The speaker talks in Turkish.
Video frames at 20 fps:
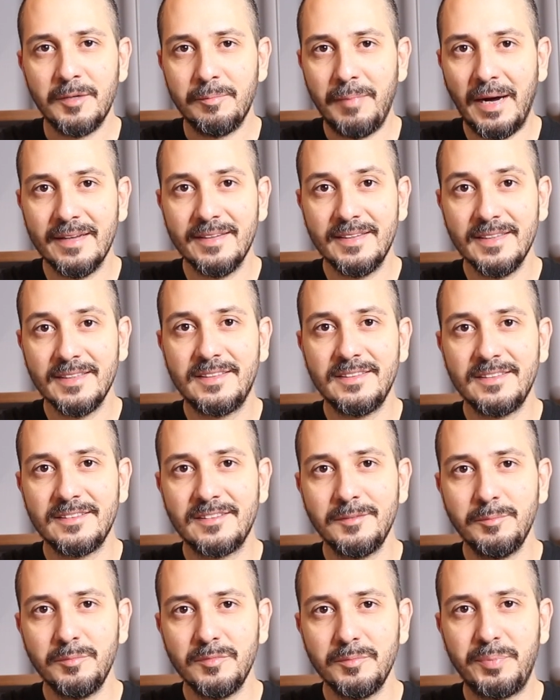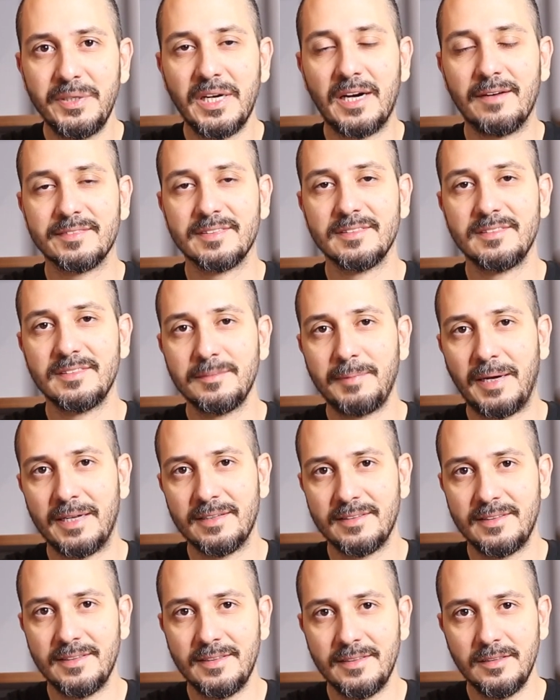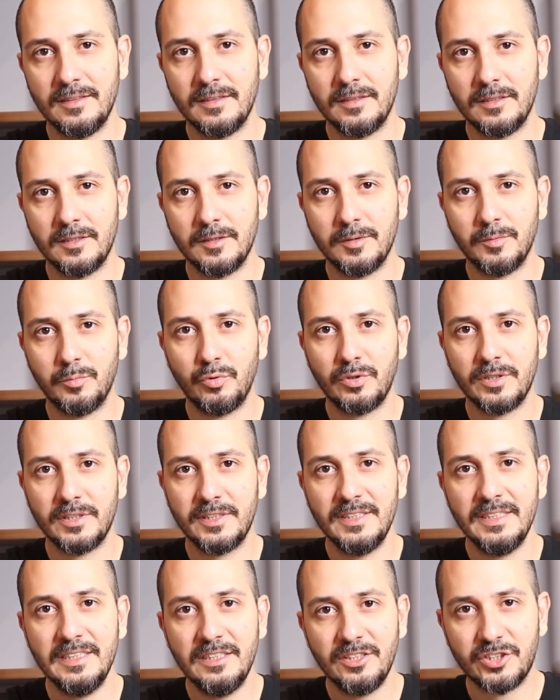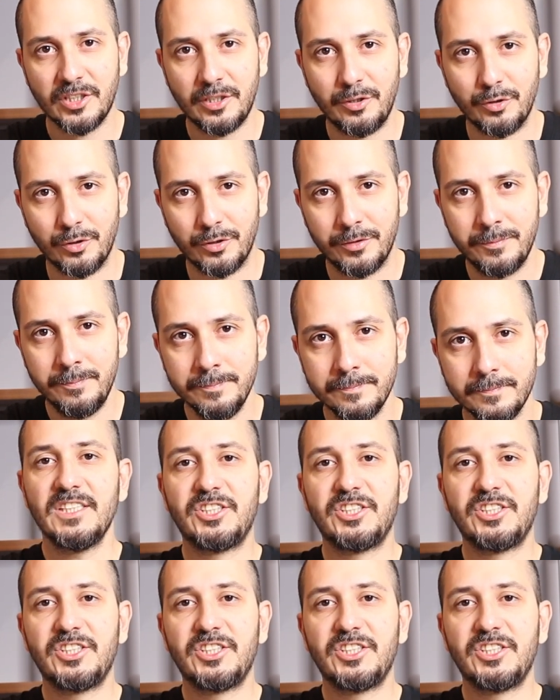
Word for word: Ben de girdim. Bir haftadır ben de e, burayı inceliyorum.